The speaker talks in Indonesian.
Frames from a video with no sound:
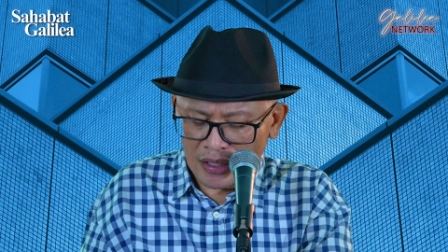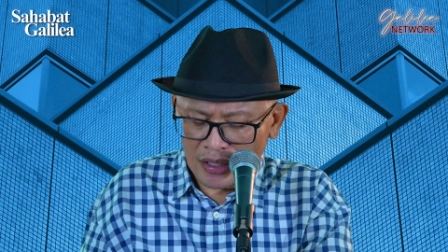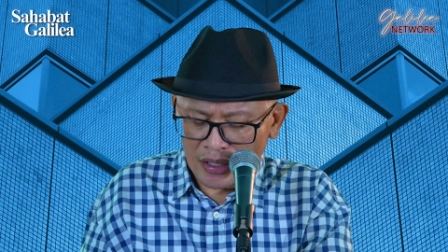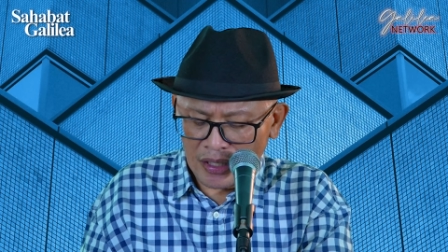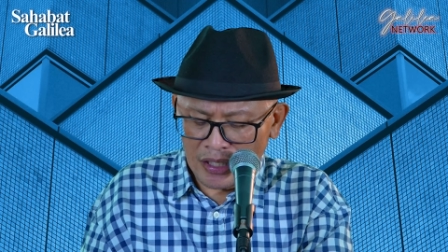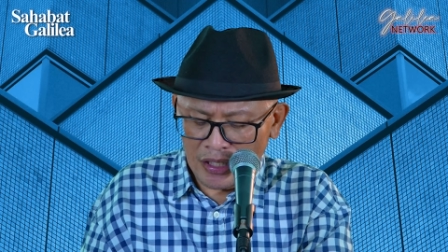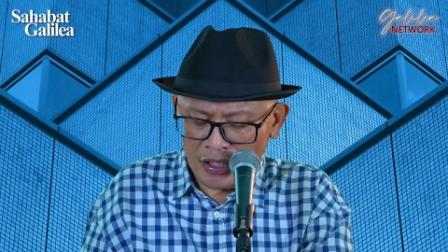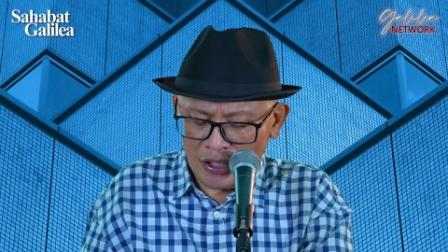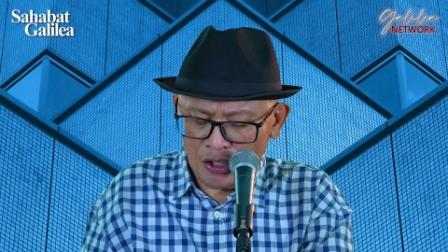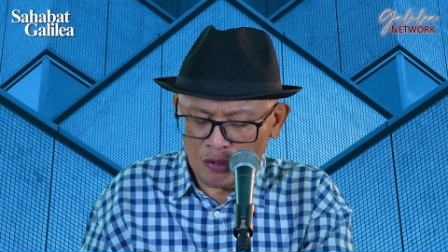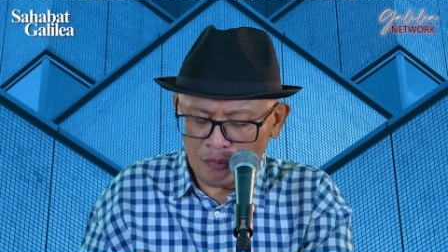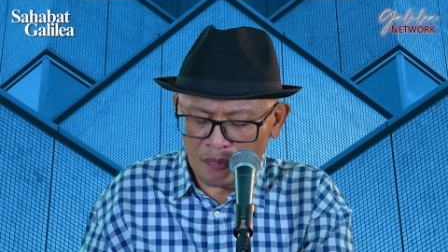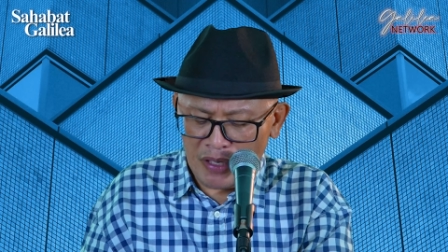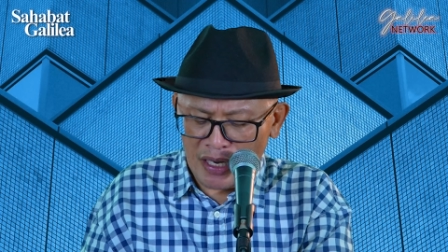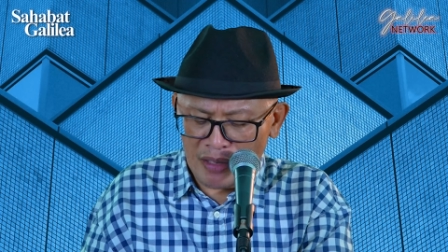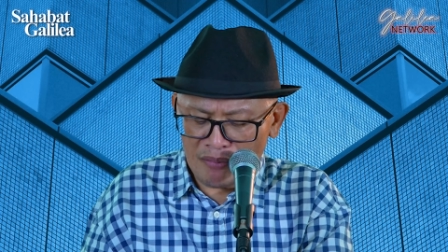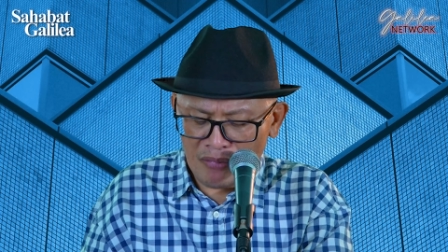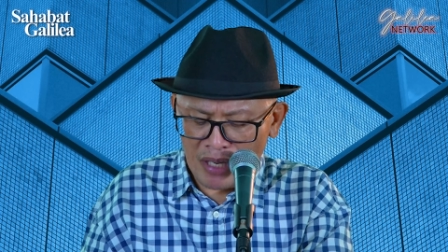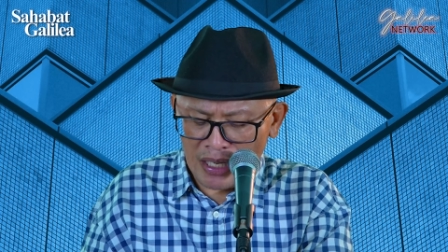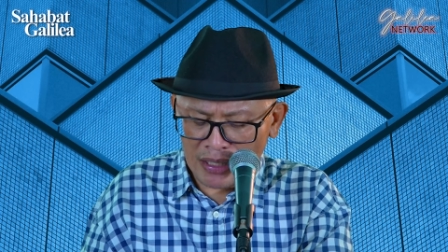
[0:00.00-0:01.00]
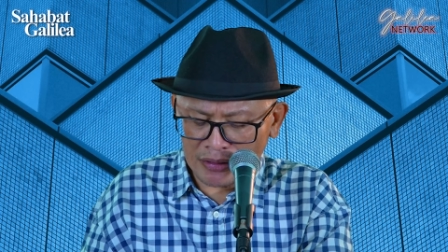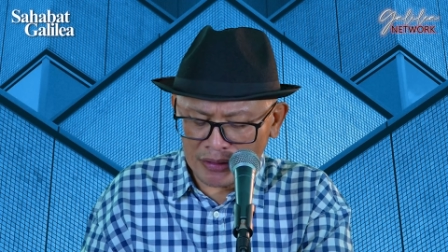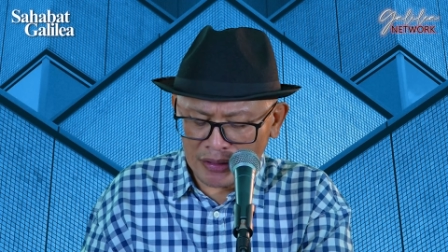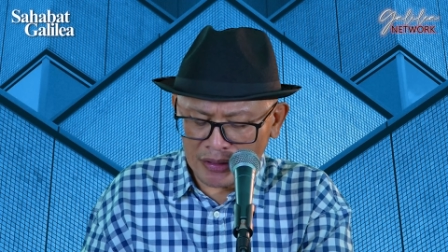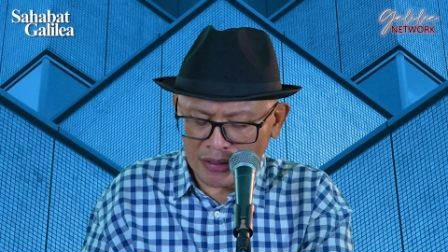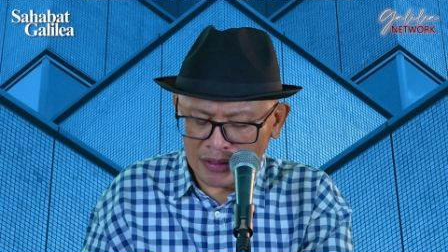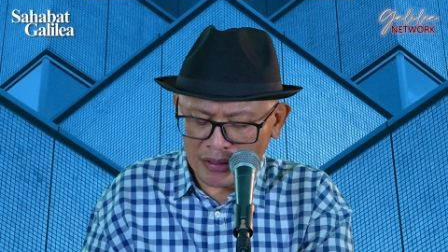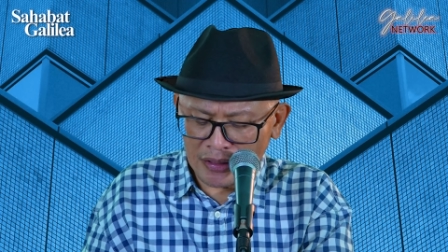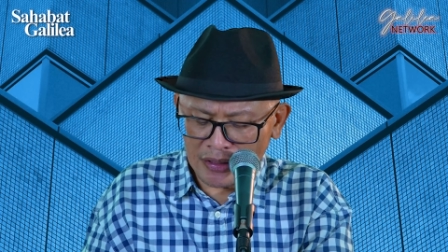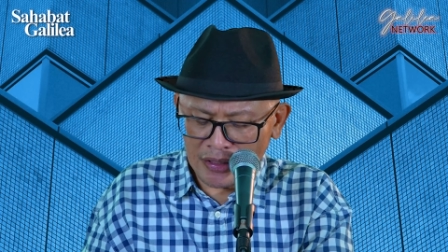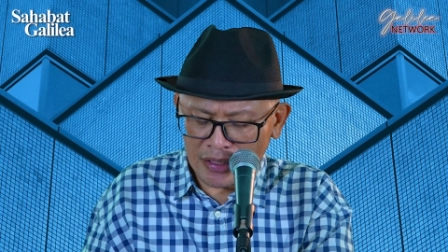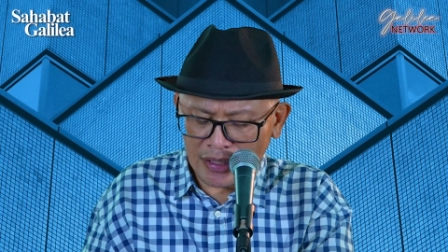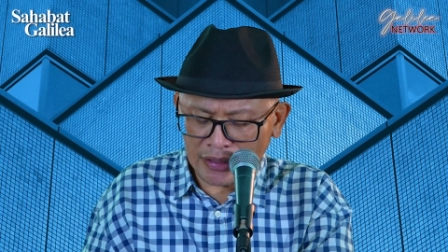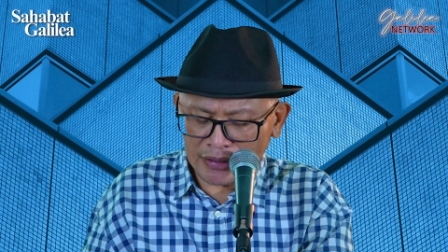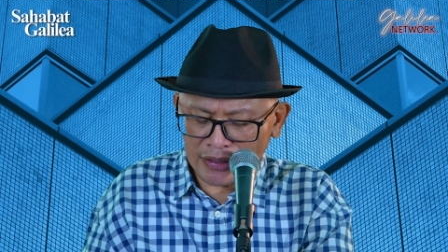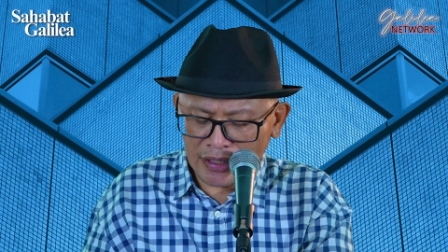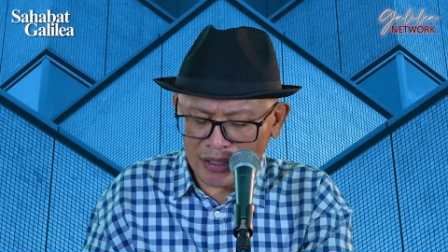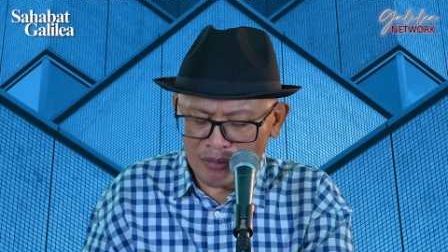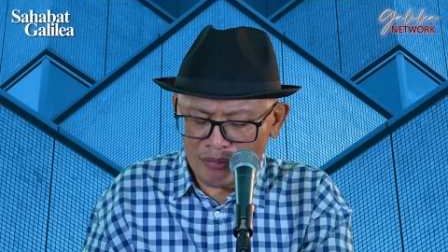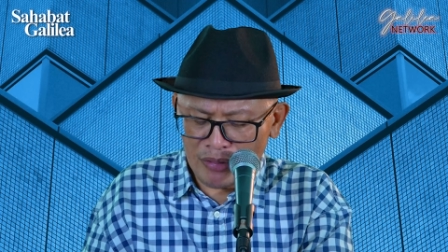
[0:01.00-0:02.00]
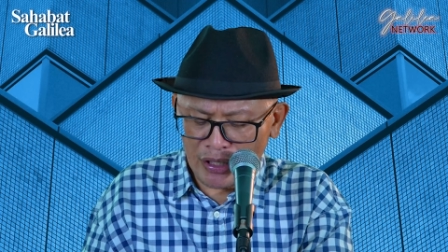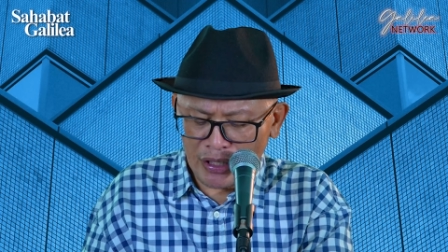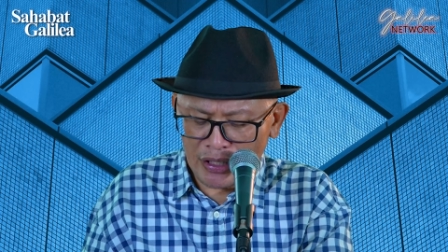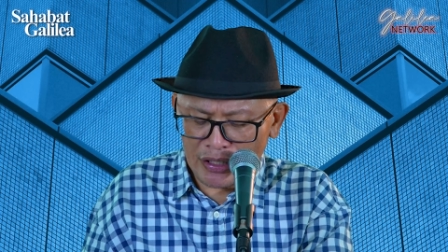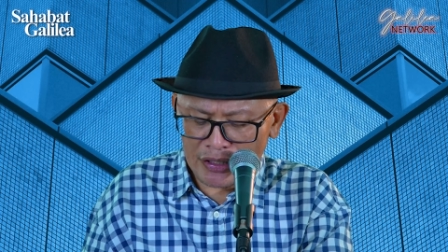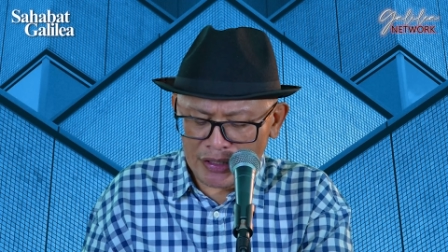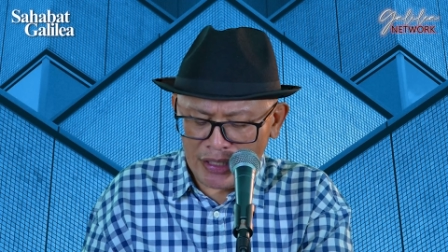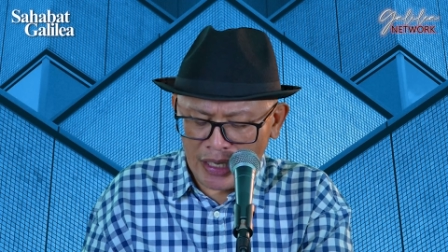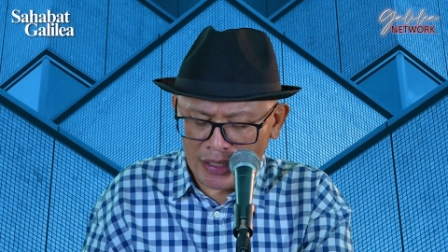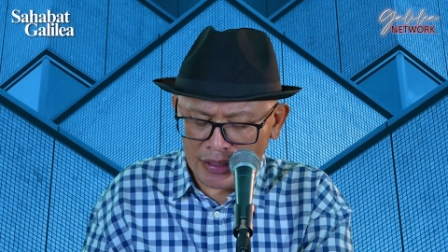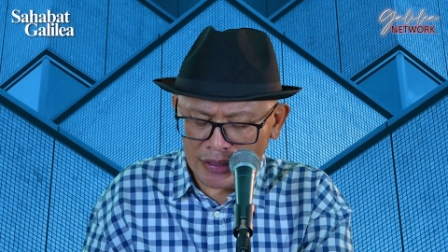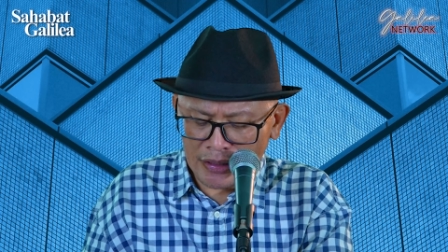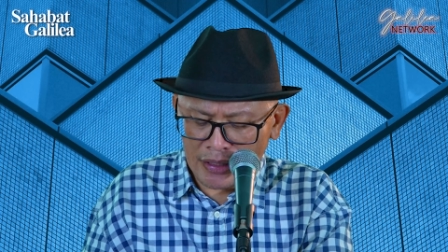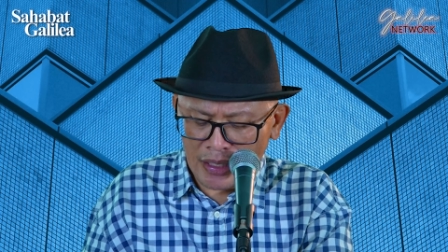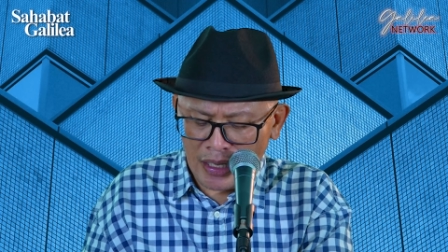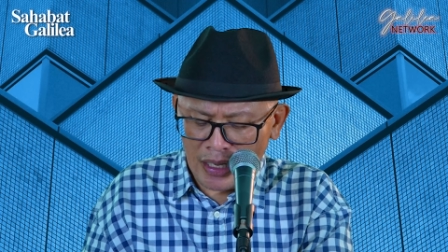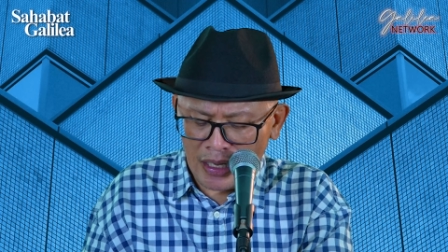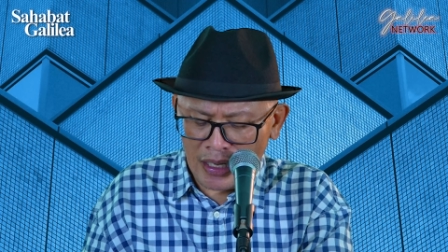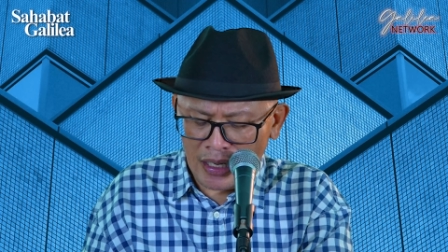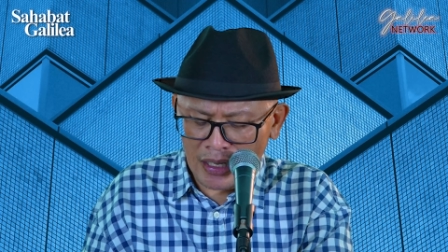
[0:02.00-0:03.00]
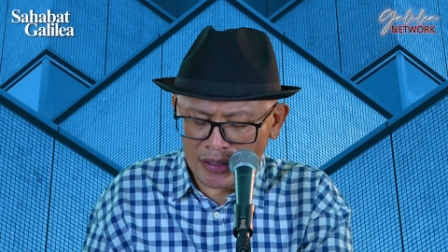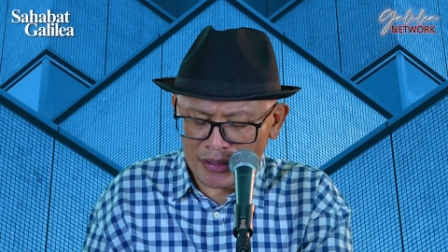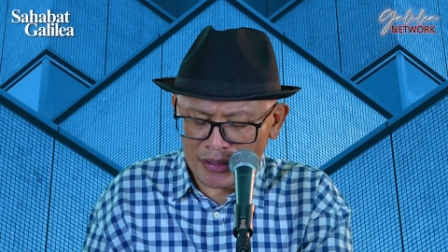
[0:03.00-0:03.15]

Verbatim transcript: Hidup dan mati dikatakan begini, carilah